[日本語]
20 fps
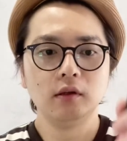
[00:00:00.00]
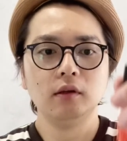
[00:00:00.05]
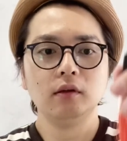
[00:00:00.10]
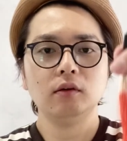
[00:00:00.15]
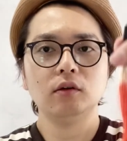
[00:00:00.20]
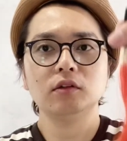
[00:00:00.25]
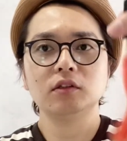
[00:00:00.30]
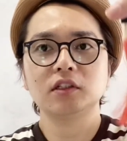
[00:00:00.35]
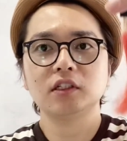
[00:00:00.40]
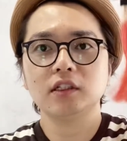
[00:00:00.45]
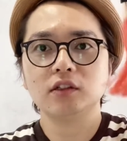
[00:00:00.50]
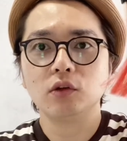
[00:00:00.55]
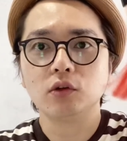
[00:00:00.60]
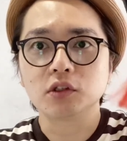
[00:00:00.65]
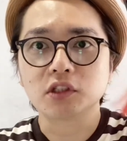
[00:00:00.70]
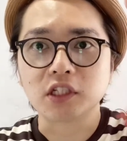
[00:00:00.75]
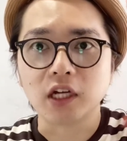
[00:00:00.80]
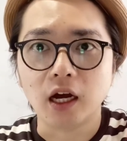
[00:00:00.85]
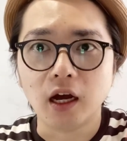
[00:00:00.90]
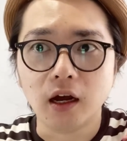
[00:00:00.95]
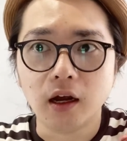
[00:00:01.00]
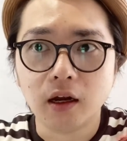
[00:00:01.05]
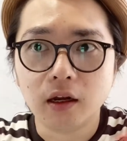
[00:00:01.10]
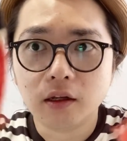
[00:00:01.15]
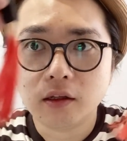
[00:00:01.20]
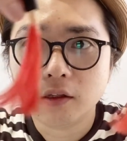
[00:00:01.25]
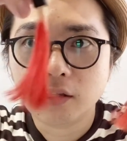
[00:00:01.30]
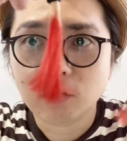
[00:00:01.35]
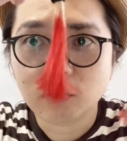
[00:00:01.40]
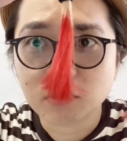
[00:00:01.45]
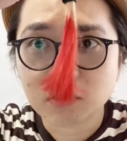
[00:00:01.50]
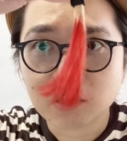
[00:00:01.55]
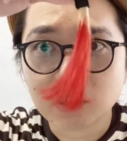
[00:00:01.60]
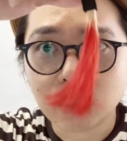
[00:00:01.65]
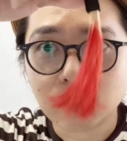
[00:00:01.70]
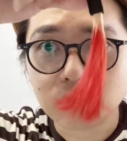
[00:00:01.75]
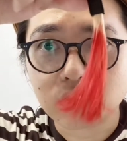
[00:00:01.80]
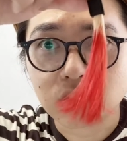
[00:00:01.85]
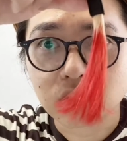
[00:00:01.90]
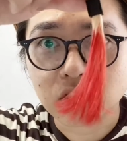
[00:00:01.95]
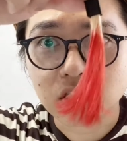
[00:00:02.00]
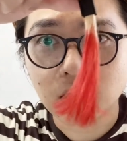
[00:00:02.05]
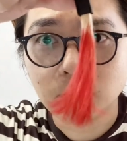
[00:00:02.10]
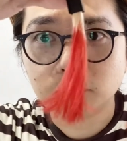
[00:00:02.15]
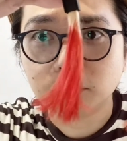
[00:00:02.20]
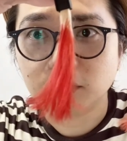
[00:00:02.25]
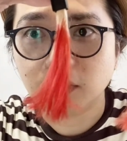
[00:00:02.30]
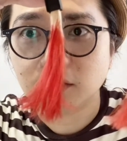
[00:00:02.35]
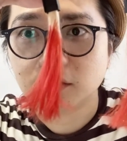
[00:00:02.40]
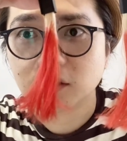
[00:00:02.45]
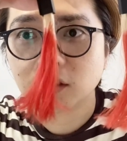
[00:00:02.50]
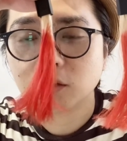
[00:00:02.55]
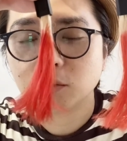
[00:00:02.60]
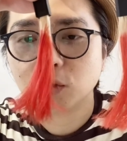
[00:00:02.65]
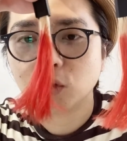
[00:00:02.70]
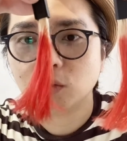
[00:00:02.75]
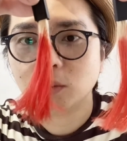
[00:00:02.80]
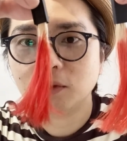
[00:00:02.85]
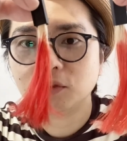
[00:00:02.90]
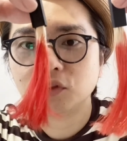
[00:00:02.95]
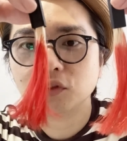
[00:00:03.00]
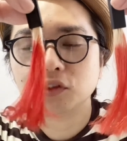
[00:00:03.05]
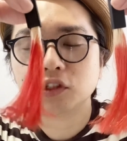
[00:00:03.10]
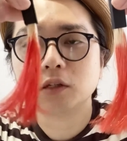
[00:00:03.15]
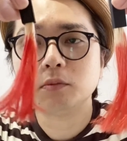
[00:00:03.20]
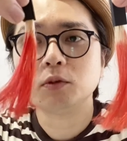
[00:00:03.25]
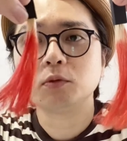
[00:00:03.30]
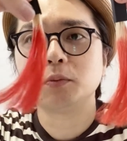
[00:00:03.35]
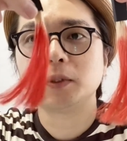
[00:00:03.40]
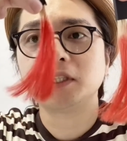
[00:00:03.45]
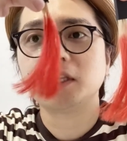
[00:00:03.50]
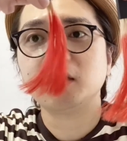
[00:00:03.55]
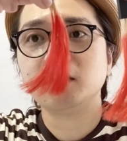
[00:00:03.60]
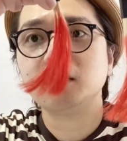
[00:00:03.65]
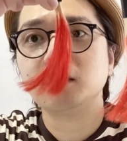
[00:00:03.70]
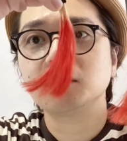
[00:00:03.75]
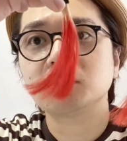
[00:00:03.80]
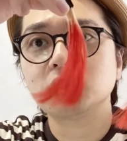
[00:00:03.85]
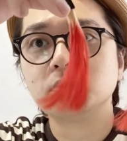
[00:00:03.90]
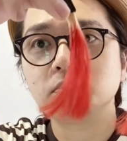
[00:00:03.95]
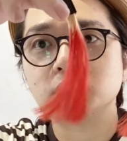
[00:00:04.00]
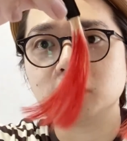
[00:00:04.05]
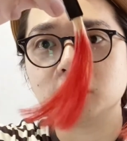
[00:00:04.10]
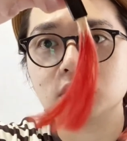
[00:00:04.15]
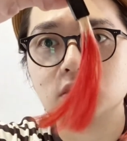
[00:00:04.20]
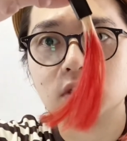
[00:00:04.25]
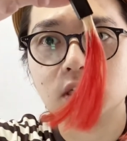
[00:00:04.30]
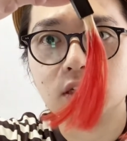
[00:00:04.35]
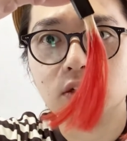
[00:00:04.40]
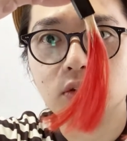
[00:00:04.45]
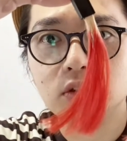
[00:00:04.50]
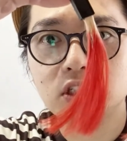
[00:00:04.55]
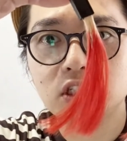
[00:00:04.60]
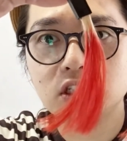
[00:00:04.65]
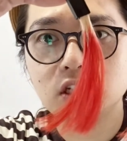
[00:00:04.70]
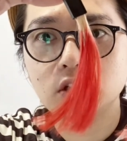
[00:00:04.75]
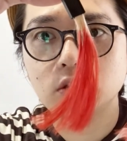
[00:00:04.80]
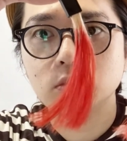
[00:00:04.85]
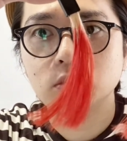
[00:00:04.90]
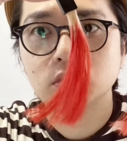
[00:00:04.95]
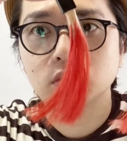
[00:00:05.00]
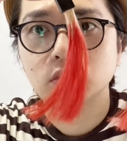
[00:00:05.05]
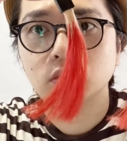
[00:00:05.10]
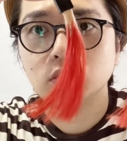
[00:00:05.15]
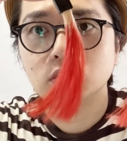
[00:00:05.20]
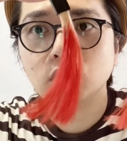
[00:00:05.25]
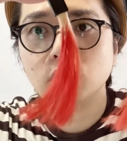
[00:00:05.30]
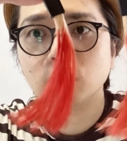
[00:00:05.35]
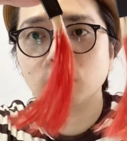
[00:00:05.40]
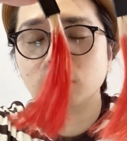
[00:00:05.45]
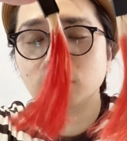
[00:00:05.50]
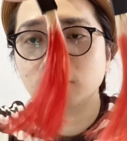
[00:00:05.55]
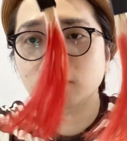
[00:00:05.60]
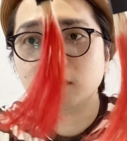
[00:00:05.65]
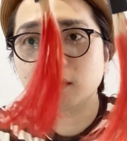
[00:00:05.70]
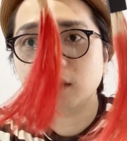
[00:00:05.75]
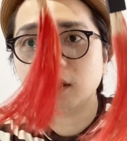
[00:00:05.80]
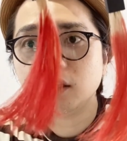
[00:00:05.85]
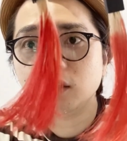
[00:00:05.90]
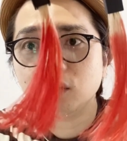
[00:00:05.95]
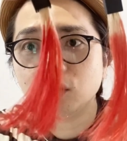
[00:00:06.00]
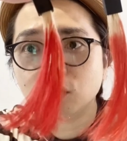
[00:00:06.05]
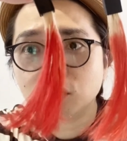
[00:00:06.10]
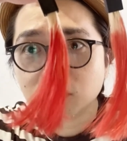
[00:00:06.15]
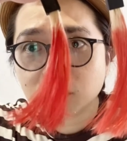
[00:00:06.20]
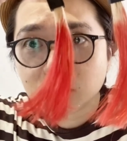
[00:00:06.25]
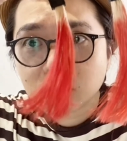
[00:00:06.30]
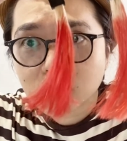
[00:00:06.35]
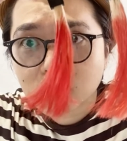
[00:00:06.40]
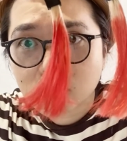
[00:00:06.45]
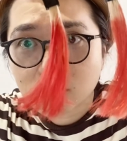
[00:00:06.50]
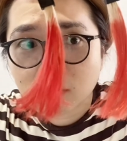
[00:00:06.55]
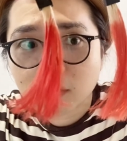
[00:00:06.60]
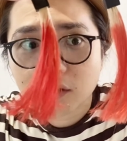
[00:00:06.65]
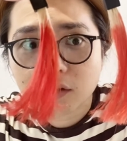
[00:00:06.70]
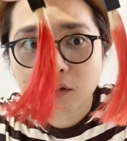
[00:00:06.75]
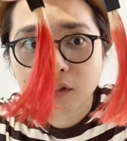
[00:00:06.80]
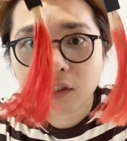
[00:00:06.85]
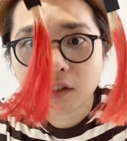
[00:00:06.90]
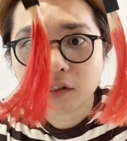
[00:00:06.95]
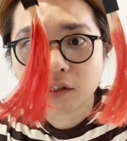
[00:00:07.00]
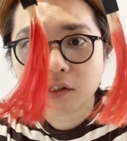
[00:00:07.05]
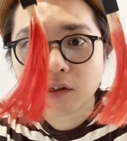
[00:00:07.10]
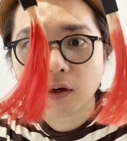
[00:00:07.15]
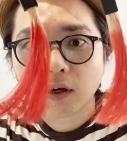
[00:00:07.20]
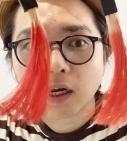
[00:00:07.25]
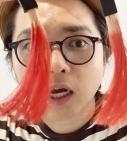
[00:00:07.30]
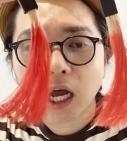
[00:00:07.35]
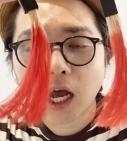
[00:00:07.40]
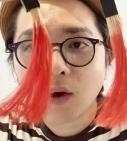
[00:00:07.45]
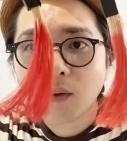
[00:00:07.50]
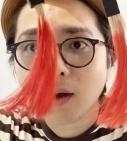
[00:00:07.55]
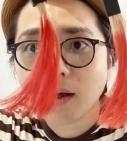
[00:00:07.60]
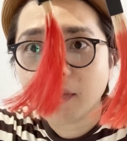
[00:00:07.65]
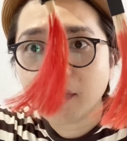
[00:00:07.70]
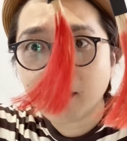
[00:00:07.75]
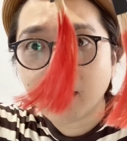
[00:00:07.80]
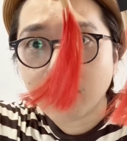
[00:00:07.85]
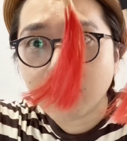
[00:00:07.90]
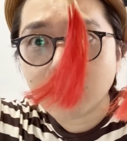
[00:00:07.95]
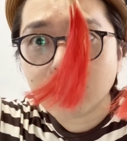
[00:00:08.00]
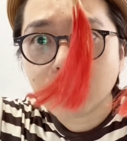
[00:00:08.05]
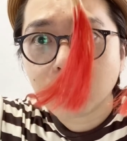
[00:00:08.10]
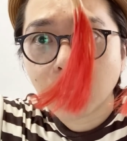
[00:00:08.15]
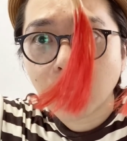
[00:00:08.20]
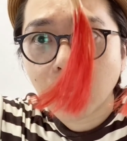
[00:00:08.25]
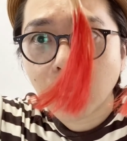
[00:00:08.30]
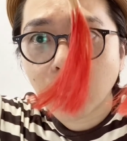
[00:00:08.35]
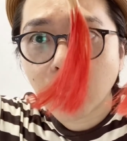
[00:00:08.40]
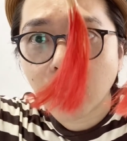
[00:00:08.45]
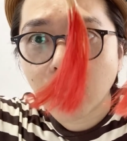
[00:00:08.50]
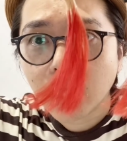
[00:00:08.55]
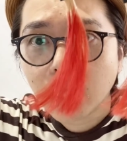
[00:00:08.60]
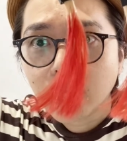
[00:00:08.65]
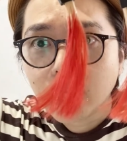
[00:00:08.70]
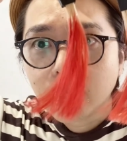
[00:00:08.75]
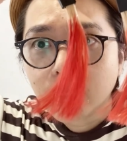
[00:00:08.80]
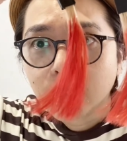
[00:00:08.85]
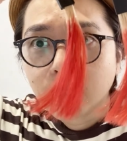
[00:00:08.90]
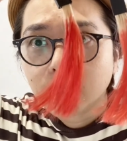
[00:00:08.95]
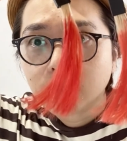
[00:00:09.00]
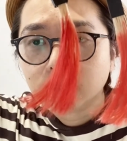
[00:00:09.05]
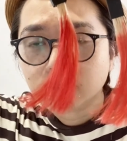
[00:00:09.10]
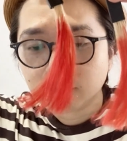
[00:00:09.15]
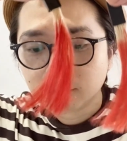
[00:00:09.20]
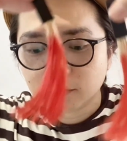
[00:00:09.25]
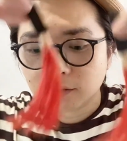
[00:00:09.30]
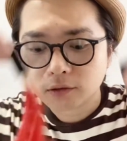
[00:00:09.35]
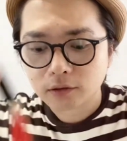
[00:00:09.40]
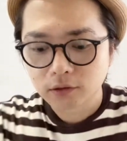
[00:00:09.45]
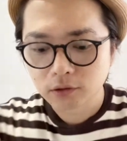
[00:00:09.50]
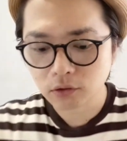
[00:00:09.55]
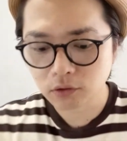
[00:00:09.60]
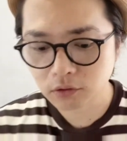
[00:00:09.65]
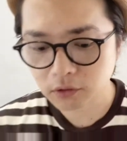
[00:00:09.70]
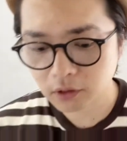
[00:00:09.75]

こっちがオーシャン。で、こっちがうちのシャンプーなんですけども、まあ、うちのシャンプーもベタイン系シャンプーなんで、そんな色落ちしないと思うんですけど、そんな色落ちに具合に関しては変わんないんで、うん、すごく